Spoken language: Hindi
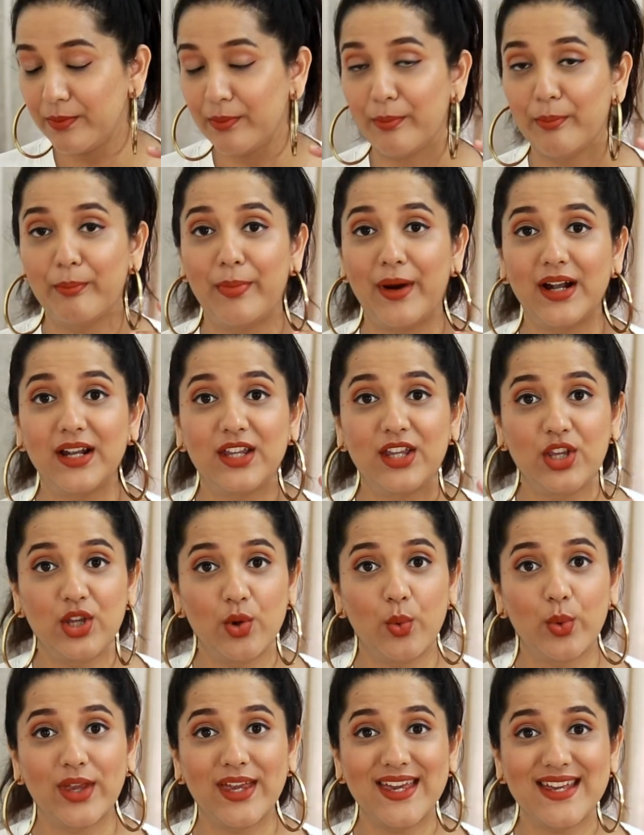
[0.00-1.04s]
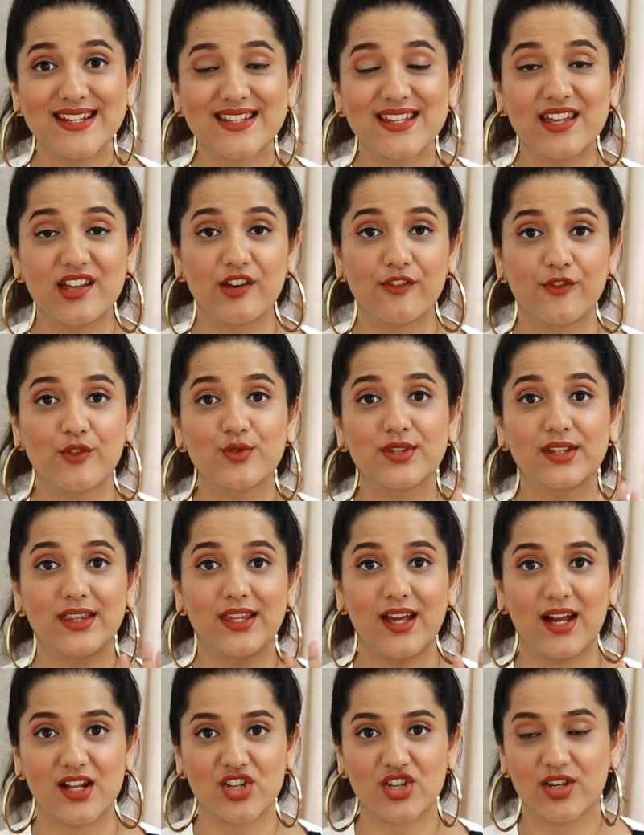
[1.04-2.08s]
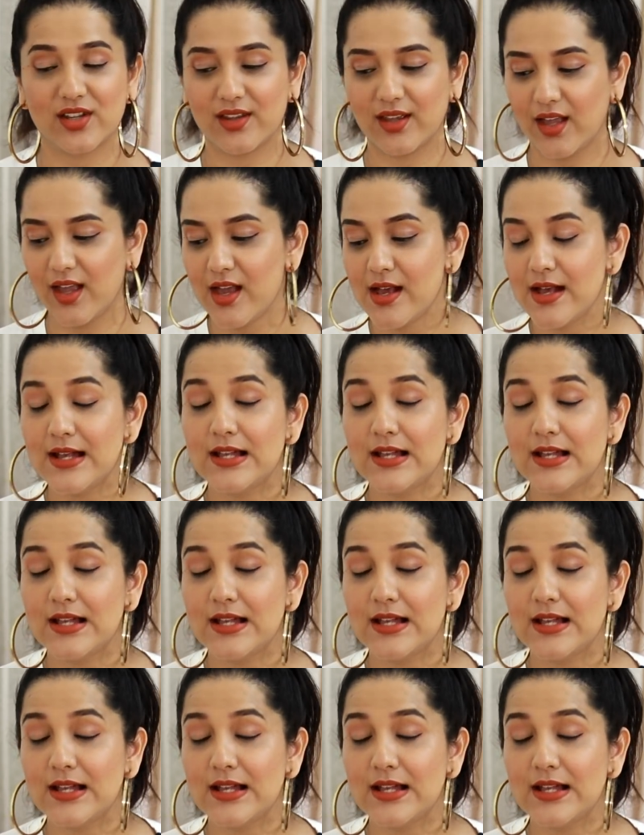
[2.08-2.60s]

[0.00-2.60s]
बट क्योंकि इसके रिव्यूज़ इतने अच्छे थे